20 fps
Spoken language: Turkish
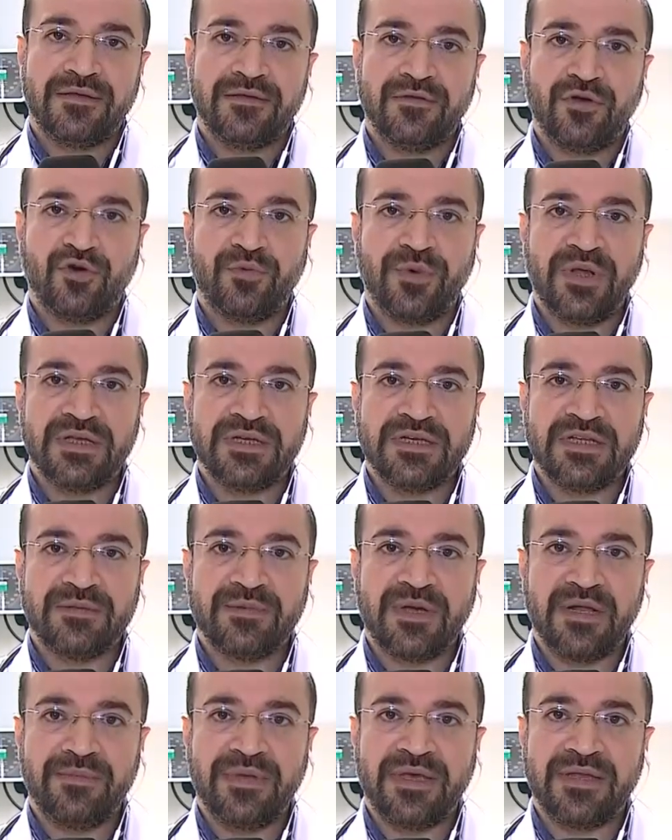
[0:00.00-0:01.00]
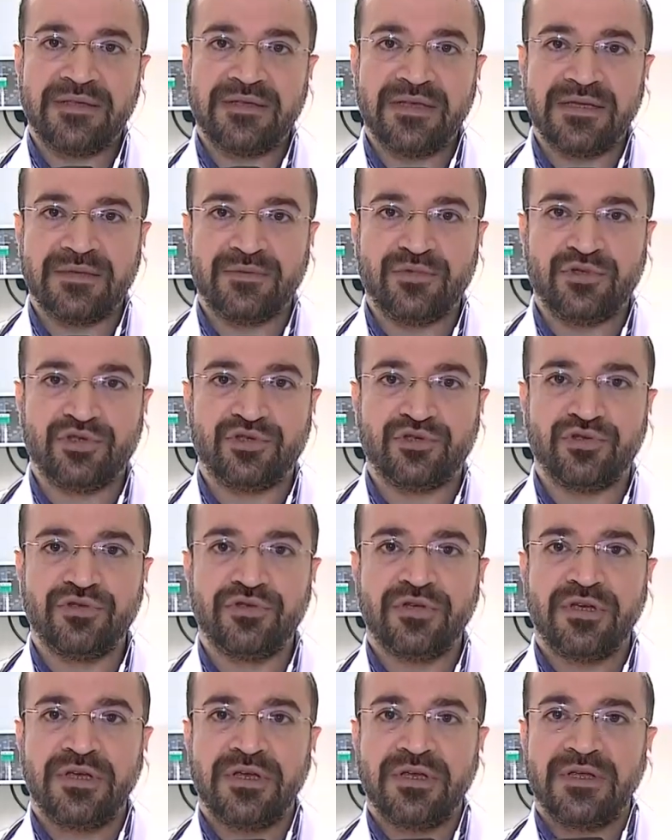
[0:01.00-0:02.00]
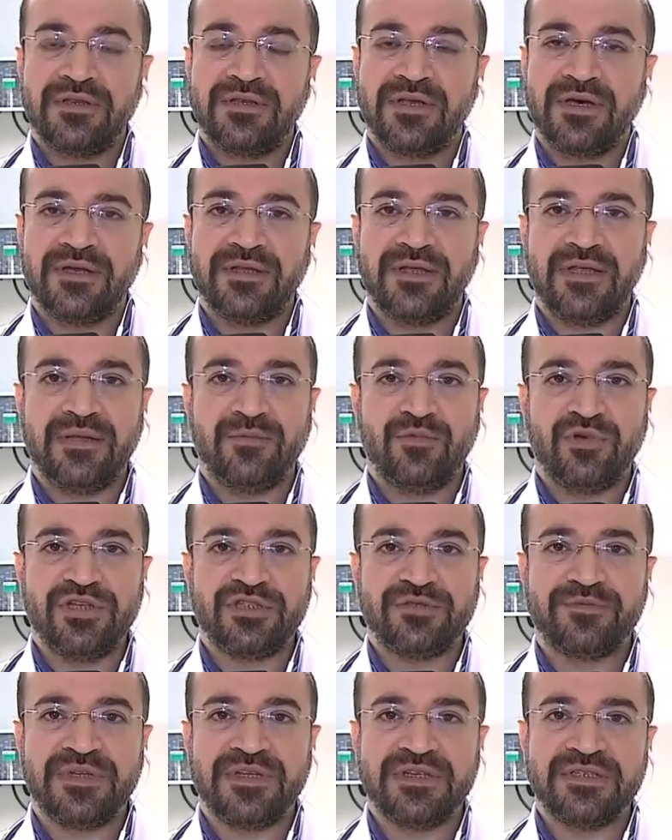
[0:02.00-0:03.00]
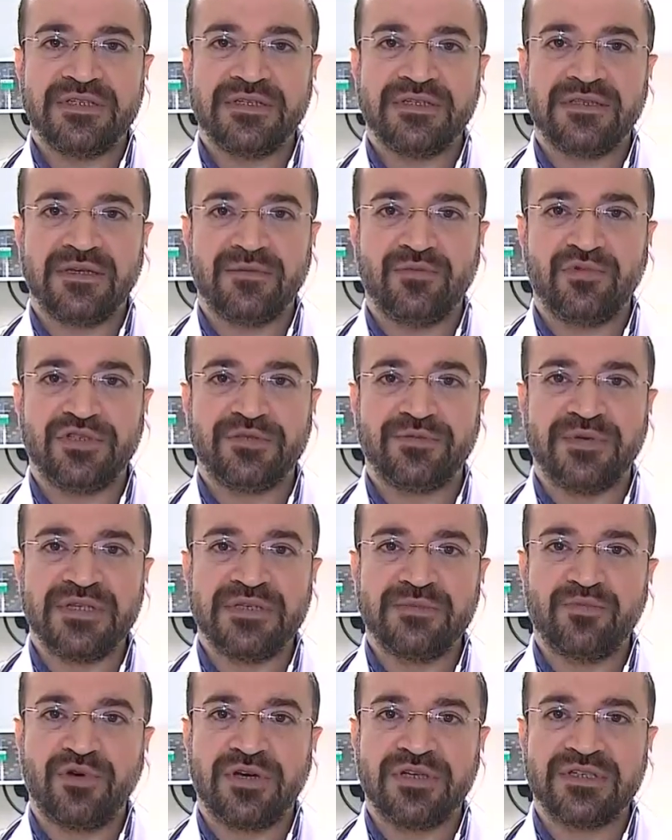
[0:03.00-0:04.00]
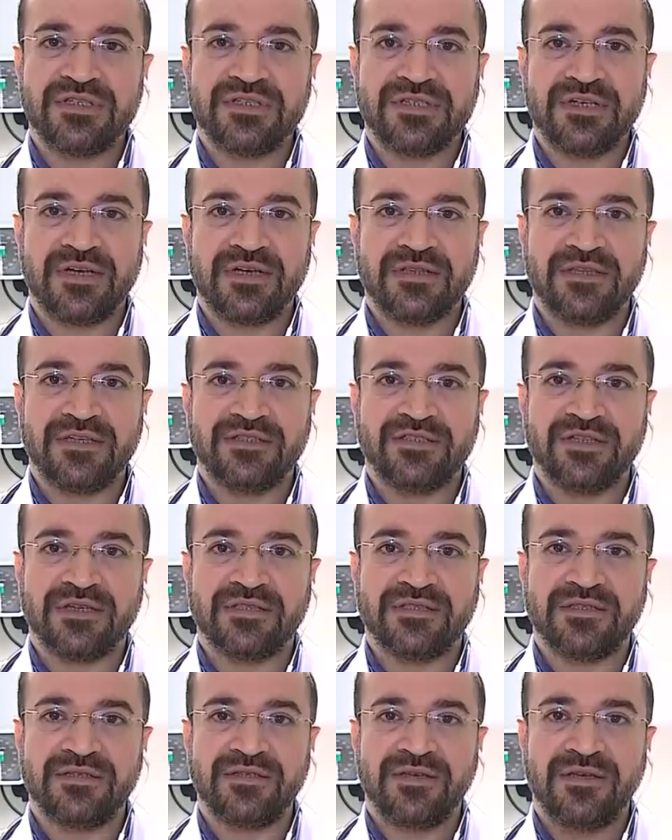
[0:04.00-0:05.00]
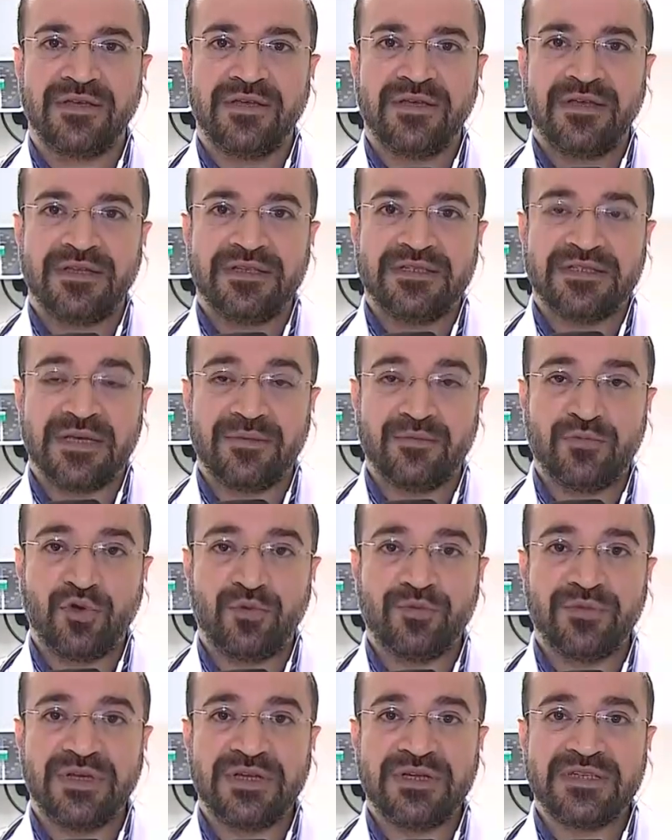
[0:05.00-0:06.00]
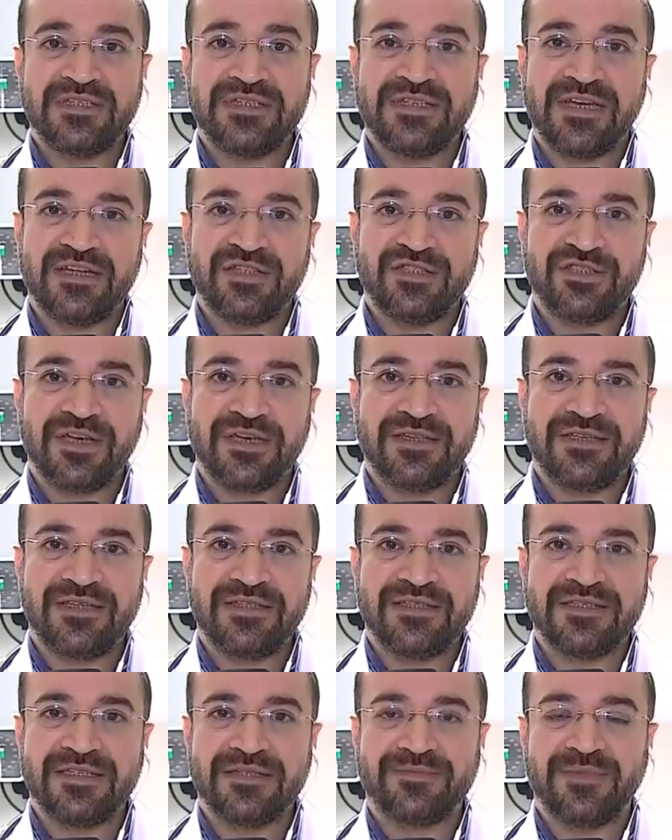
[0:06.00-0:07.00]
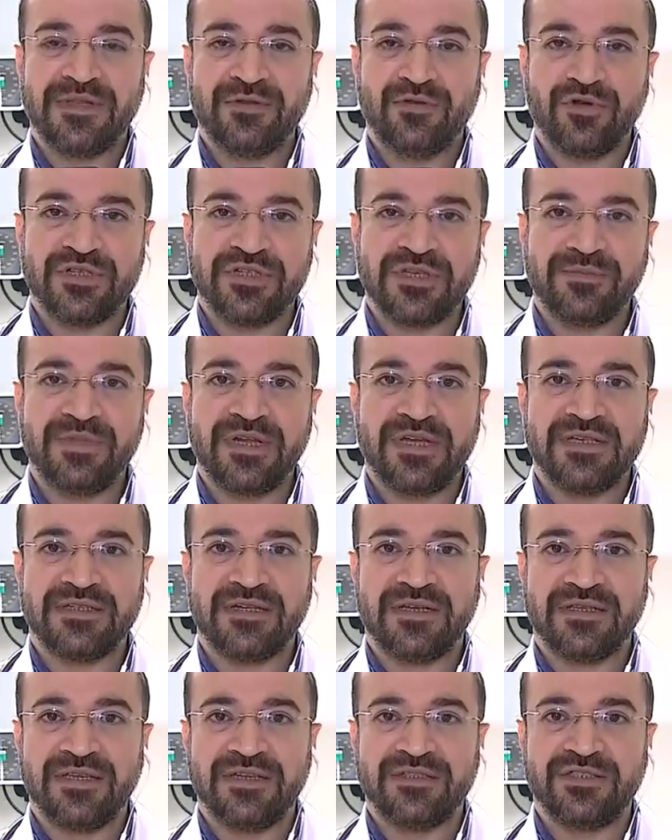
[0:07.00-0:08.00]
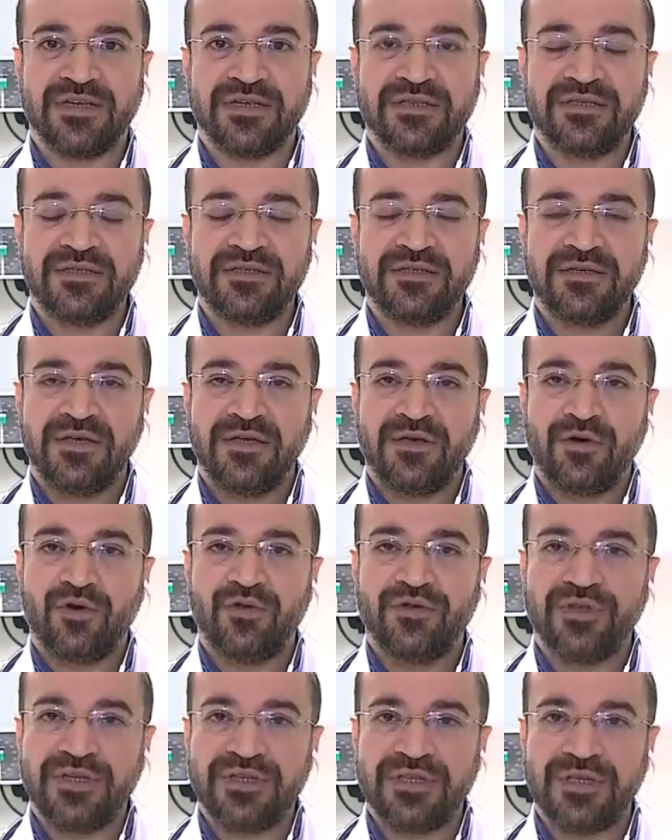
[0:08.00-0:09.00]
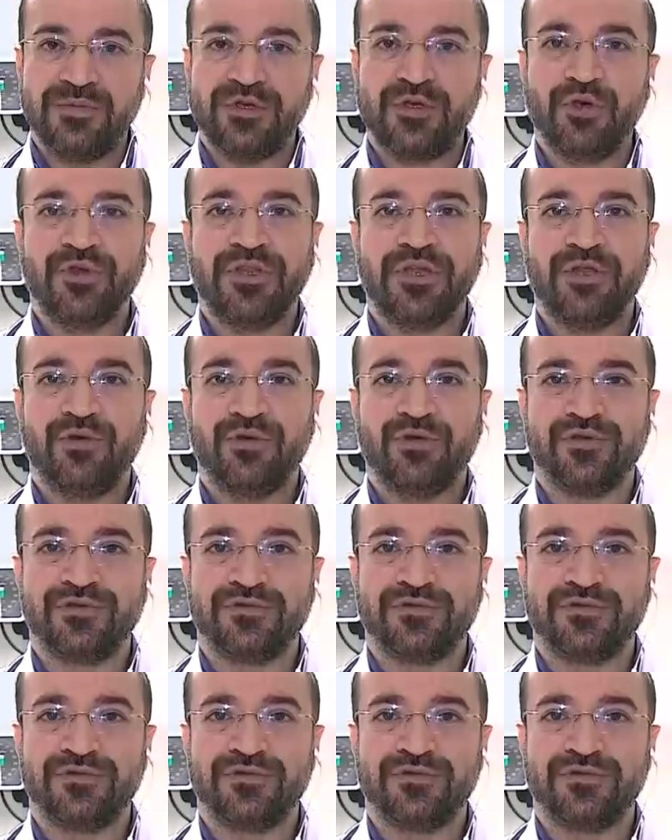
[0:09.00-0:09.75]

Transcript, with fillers: normal gribal bir etken gibi düşünün. Nane, limon içmeniz, ıhlamur içmeniz boğazınızı rahatlatacaktır. Semptomlarınızı yani şikayetlerinizi kısmen de olsa biraz rahatlatacaktır. Onları tabii ki öneriyoruz.